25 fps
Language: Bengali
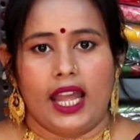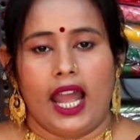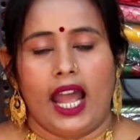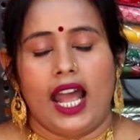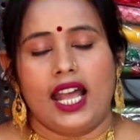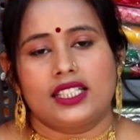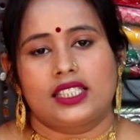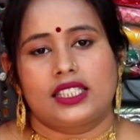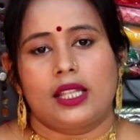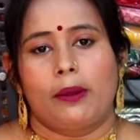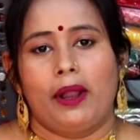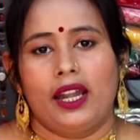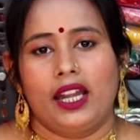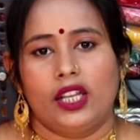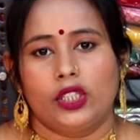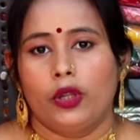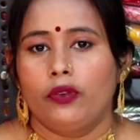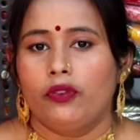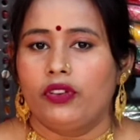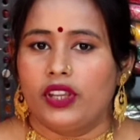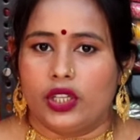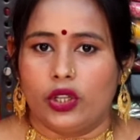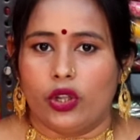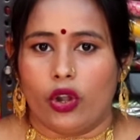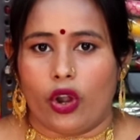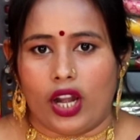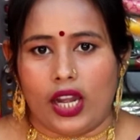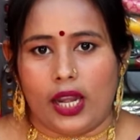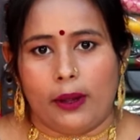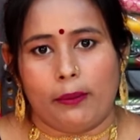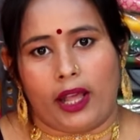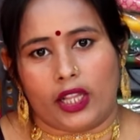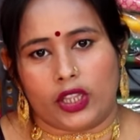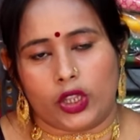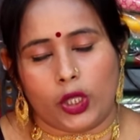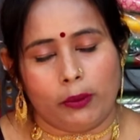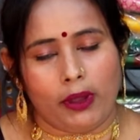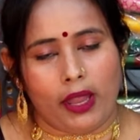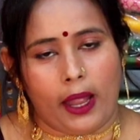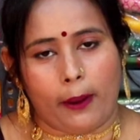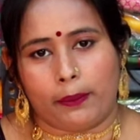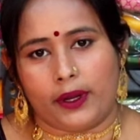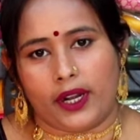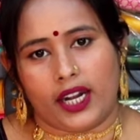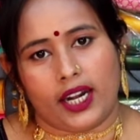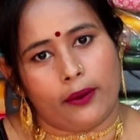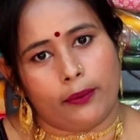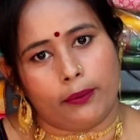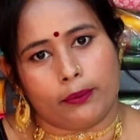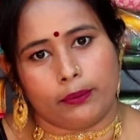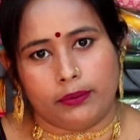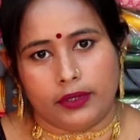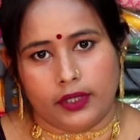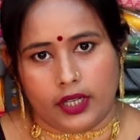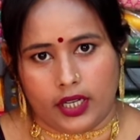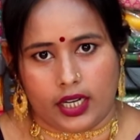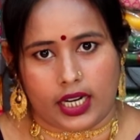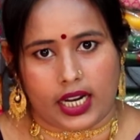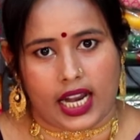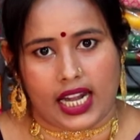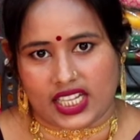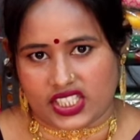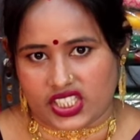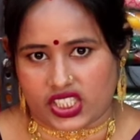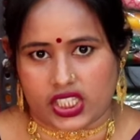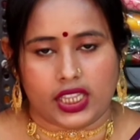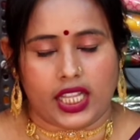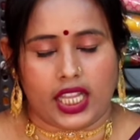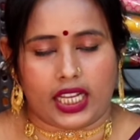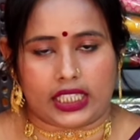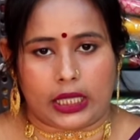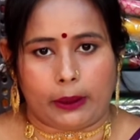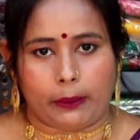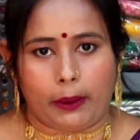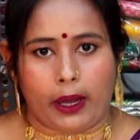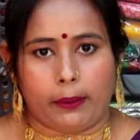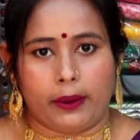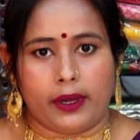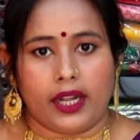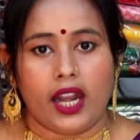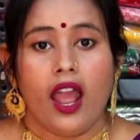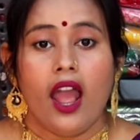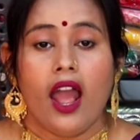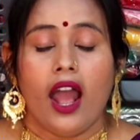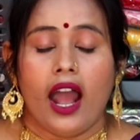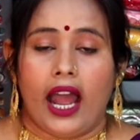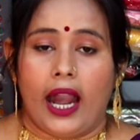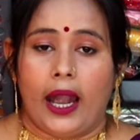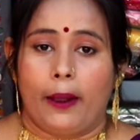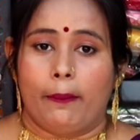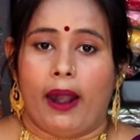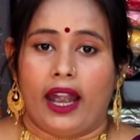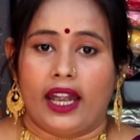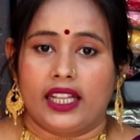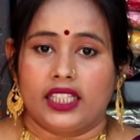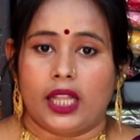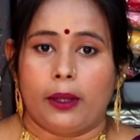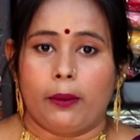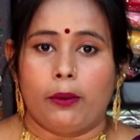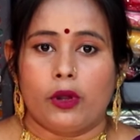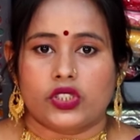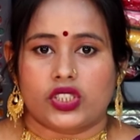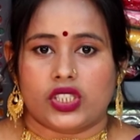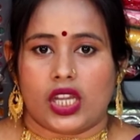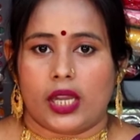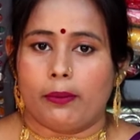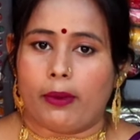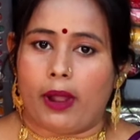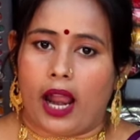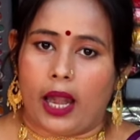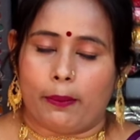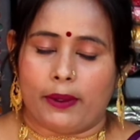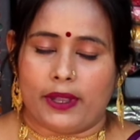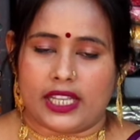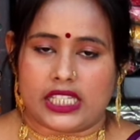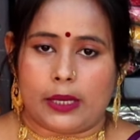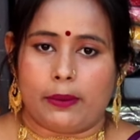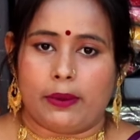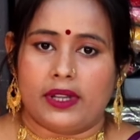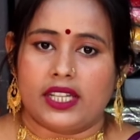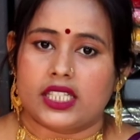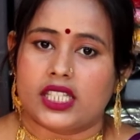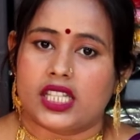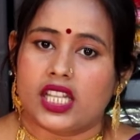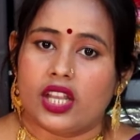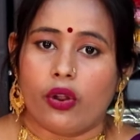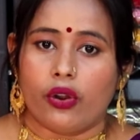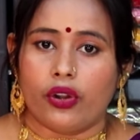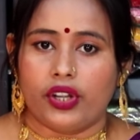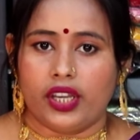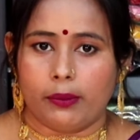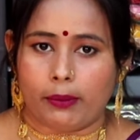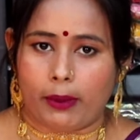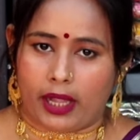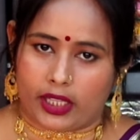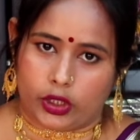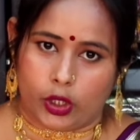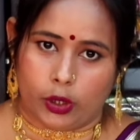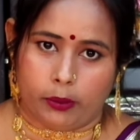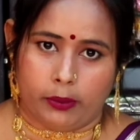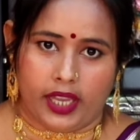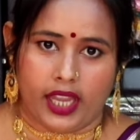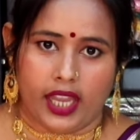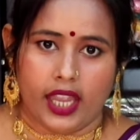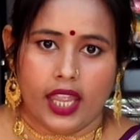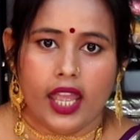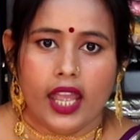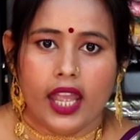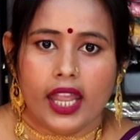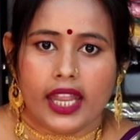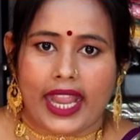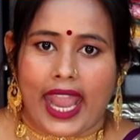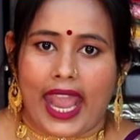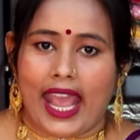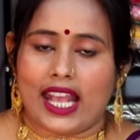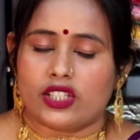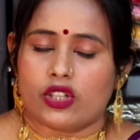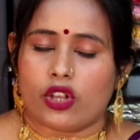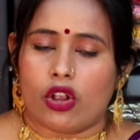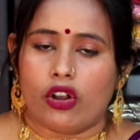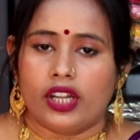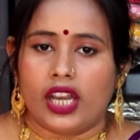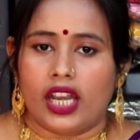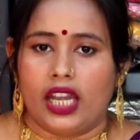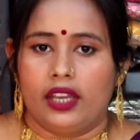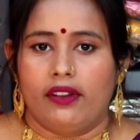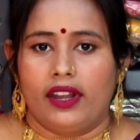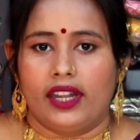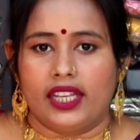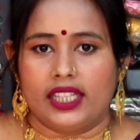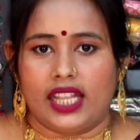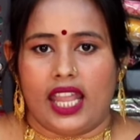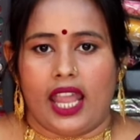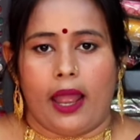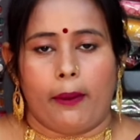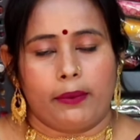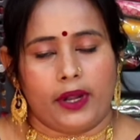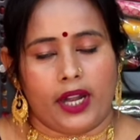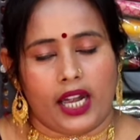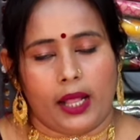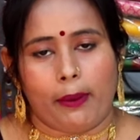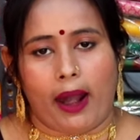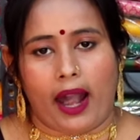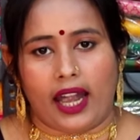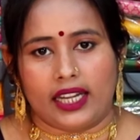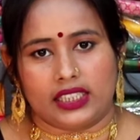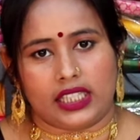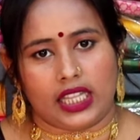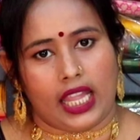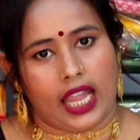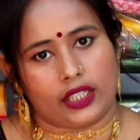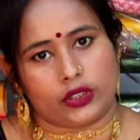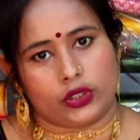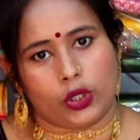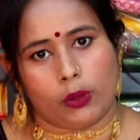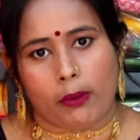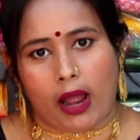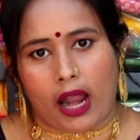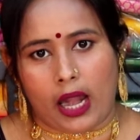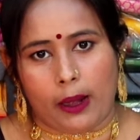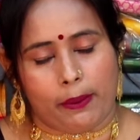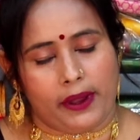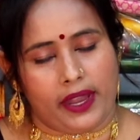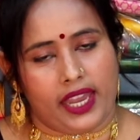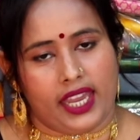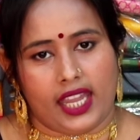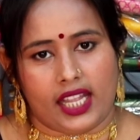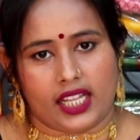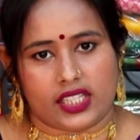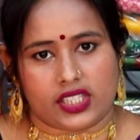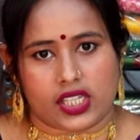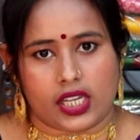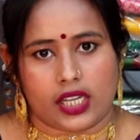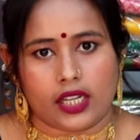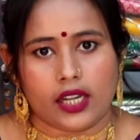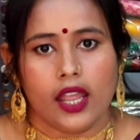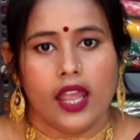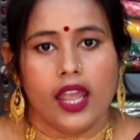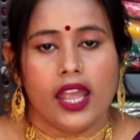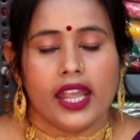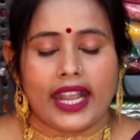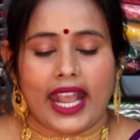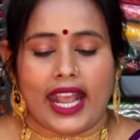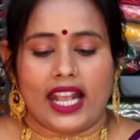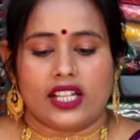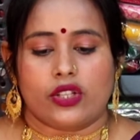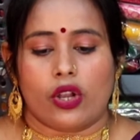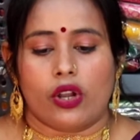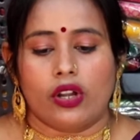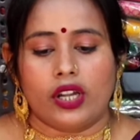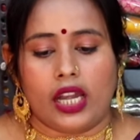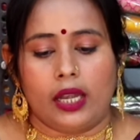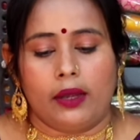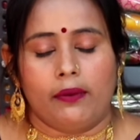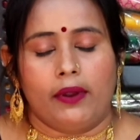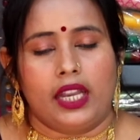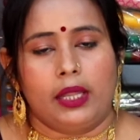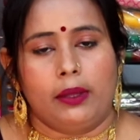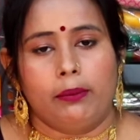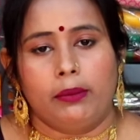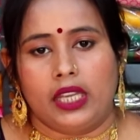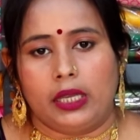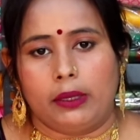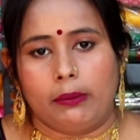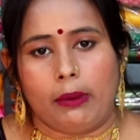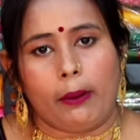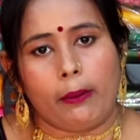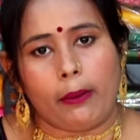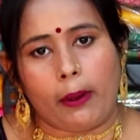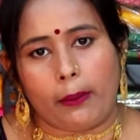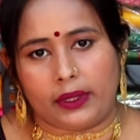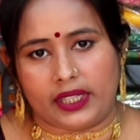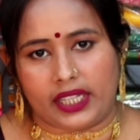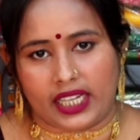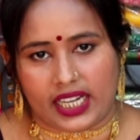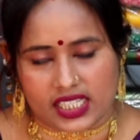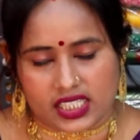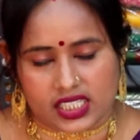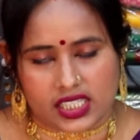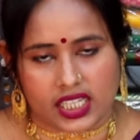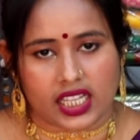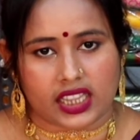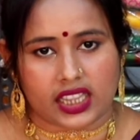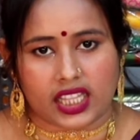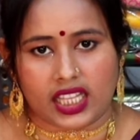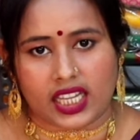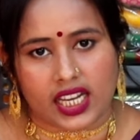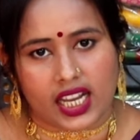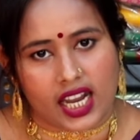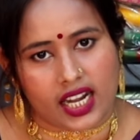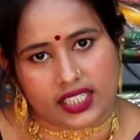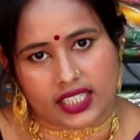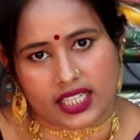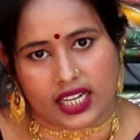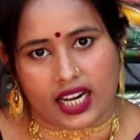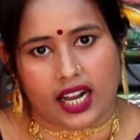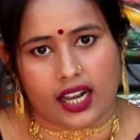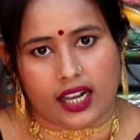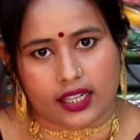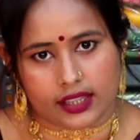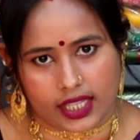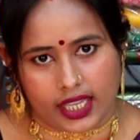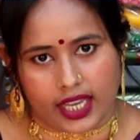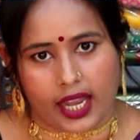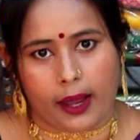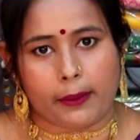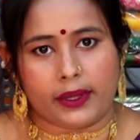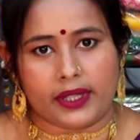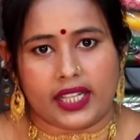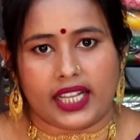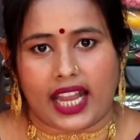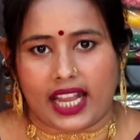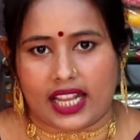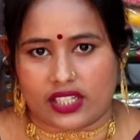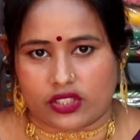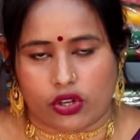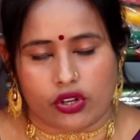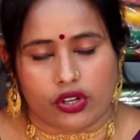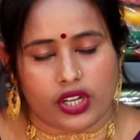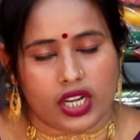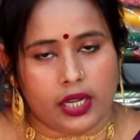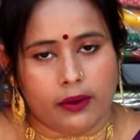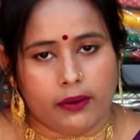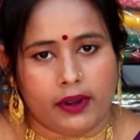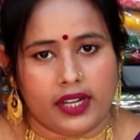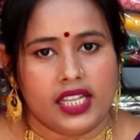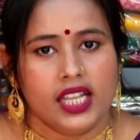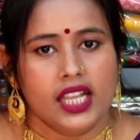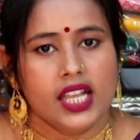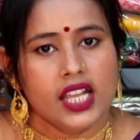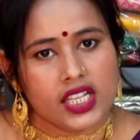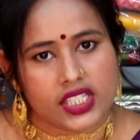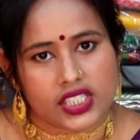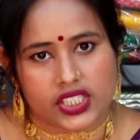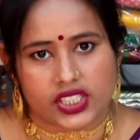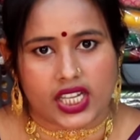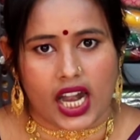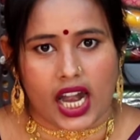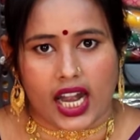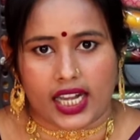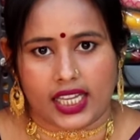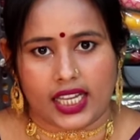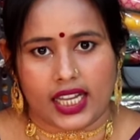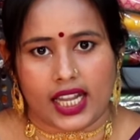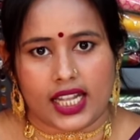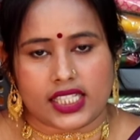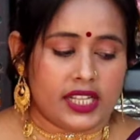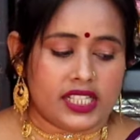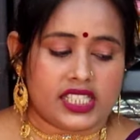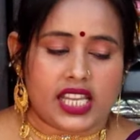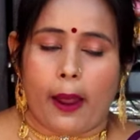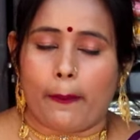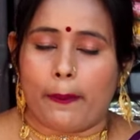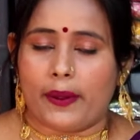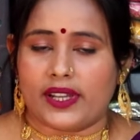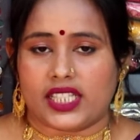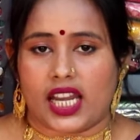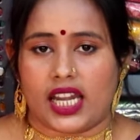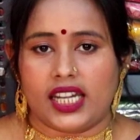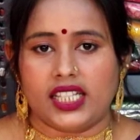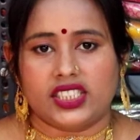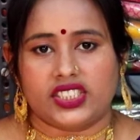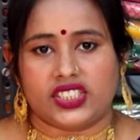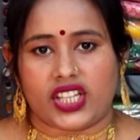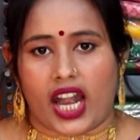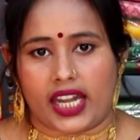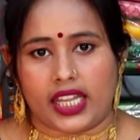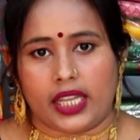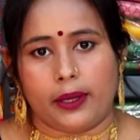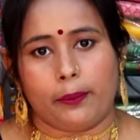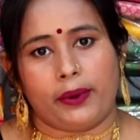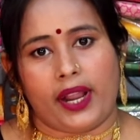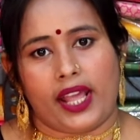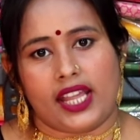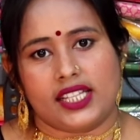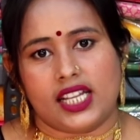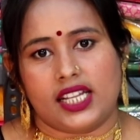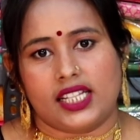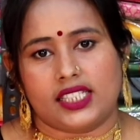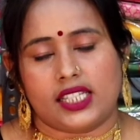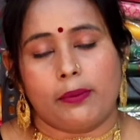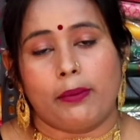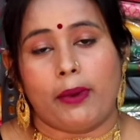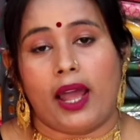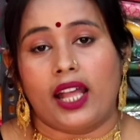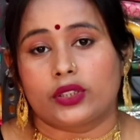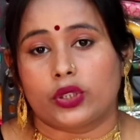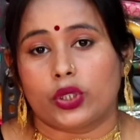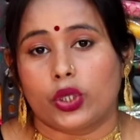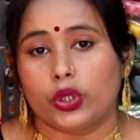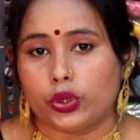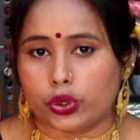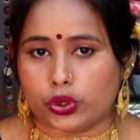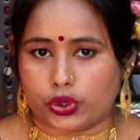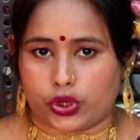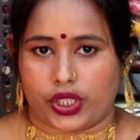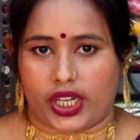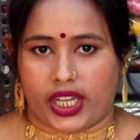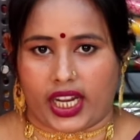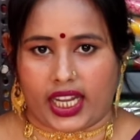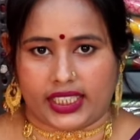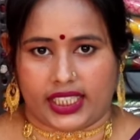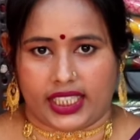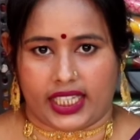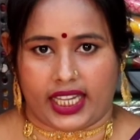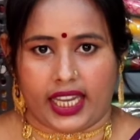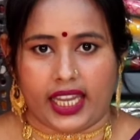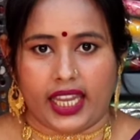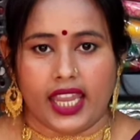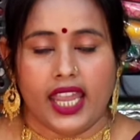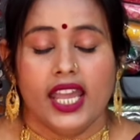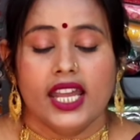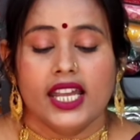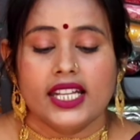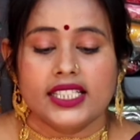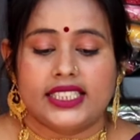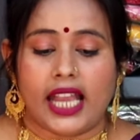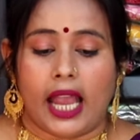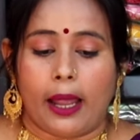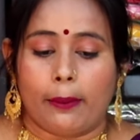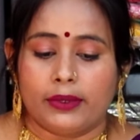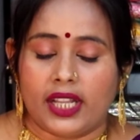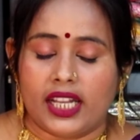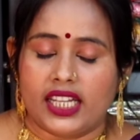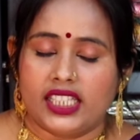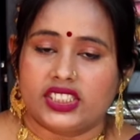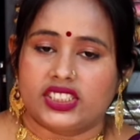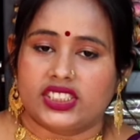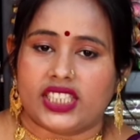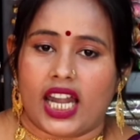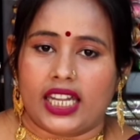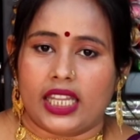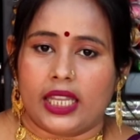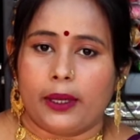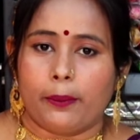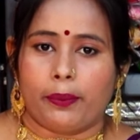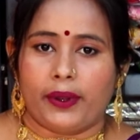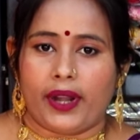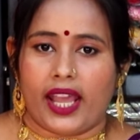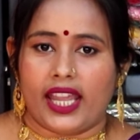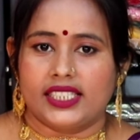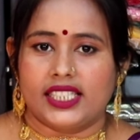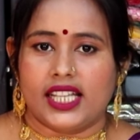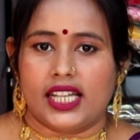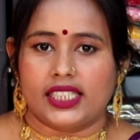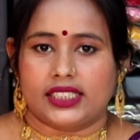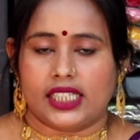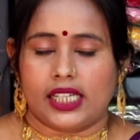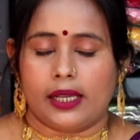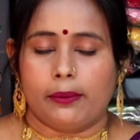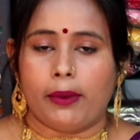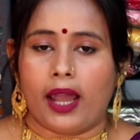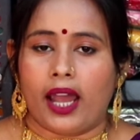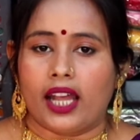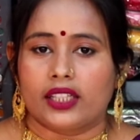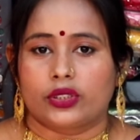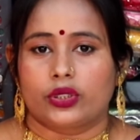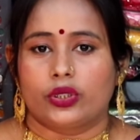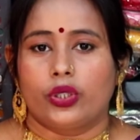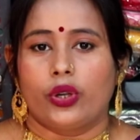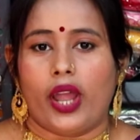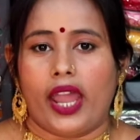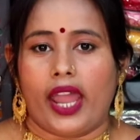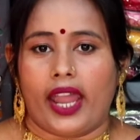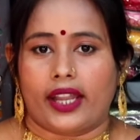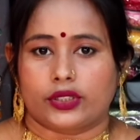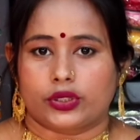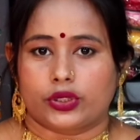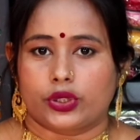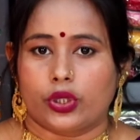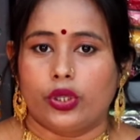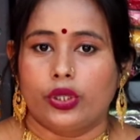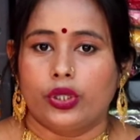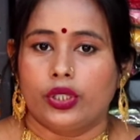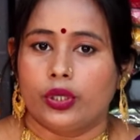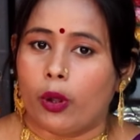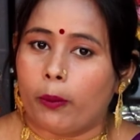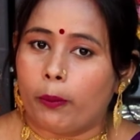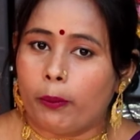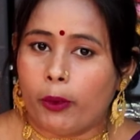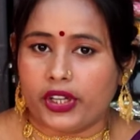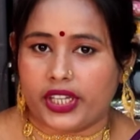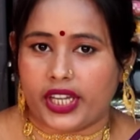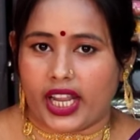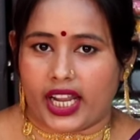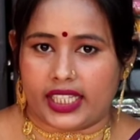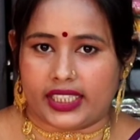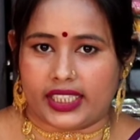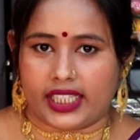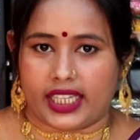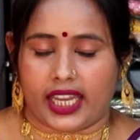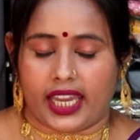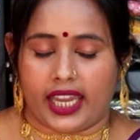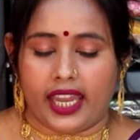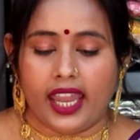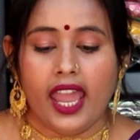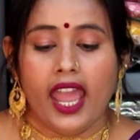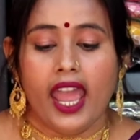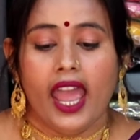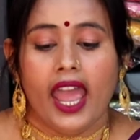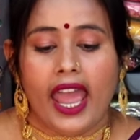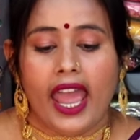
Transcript: না আসতে পারলে তো ভিডিও কলের মাধ্যমে আপনারা কালেকশন দেখতে পারবেন আর বাড়িতে বসে মাল পেয়ে যাবেন সিওডির মাধ্যমে ক্যাশ অন ডেলিভারিতে আপনারা বাড়িতে একদম মাল পেয়ে যাচ্ছেন ক্যাশ অন ডেলিভারি মিনিমাম আমাদের কাছ থেকে তিন হাজার টাকার থেকে আমাদের ক্যাশ অন ডেলিভারি স্টার্টিং আছে ছাপা শাড়ির স্টার্টিং প্রাইস আছে মাত্র দুশো টাকা থেকে জামদানি স্টার্টিং প্রাইস আছে মাত্র একশো টাকা থেকে